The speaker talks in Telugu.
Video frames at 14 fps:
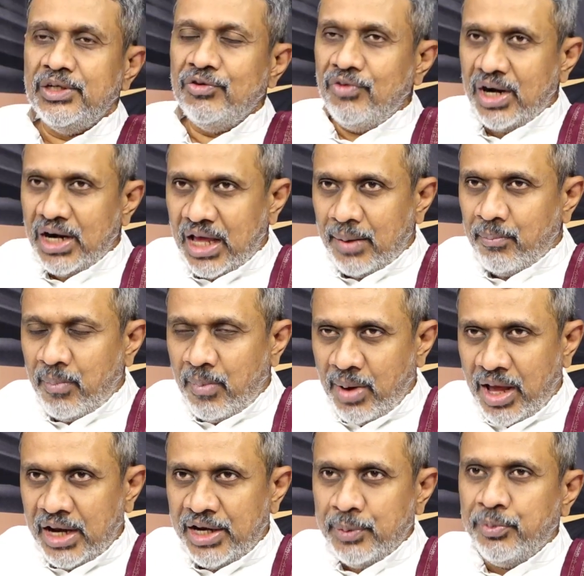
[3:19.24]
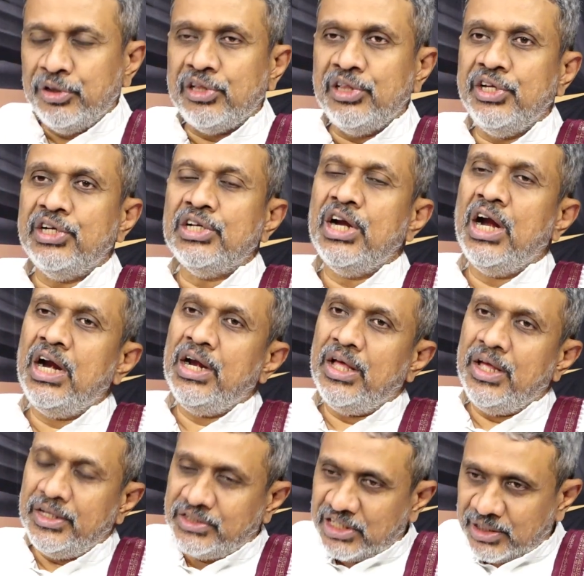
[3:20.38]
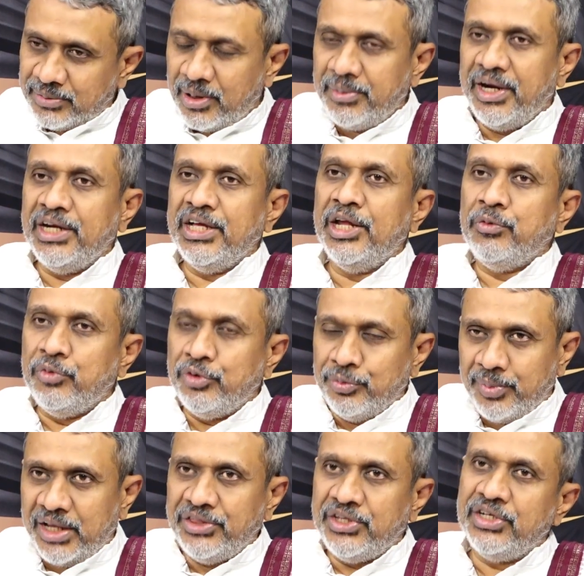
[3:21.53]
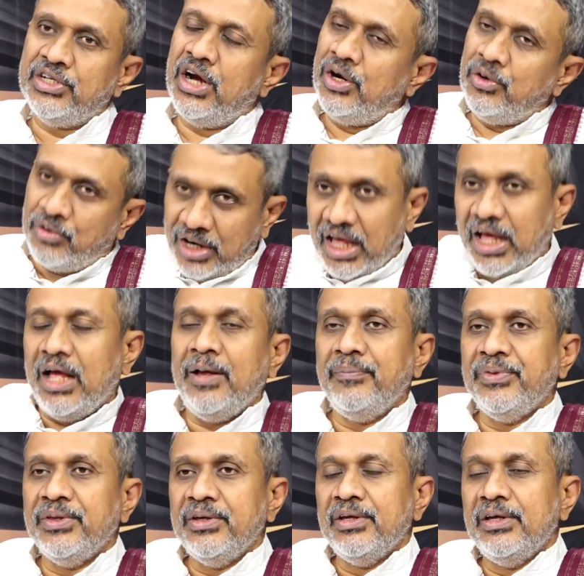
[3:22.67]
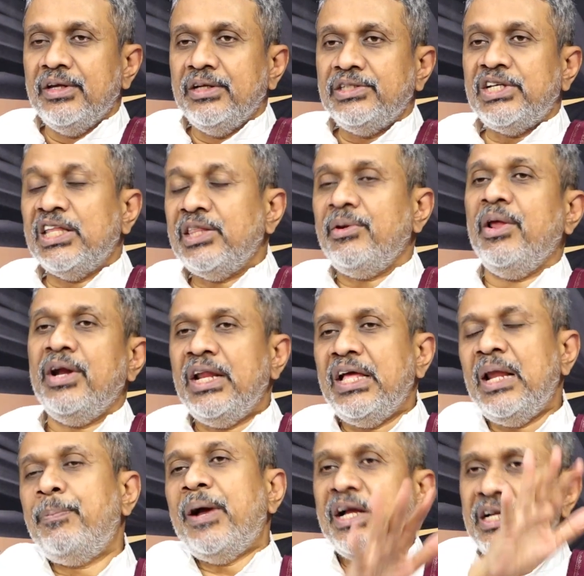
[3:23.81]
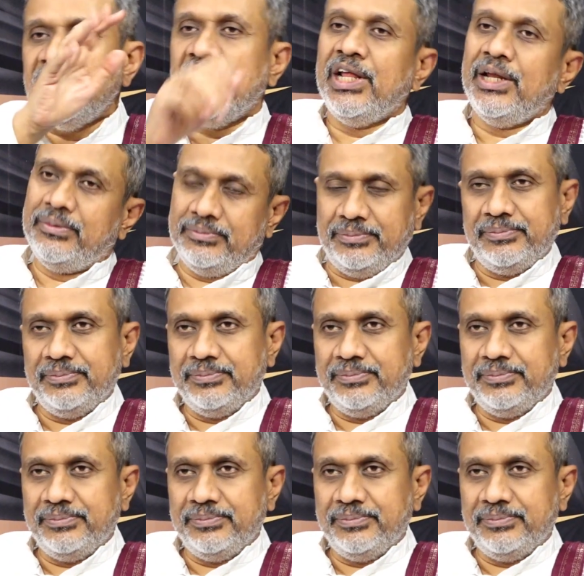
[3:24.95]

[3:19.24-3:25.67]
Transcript: ఇవాళ అమ్మాలి బూతులు తిట్టినాళ్ళ చంద్రబాబు నాయుడు గారి కుటుంబాన్ని తిట్టినాళ్ళు కూడా చంద్రబాబు నాయుడు గారు పక్కన చేరారు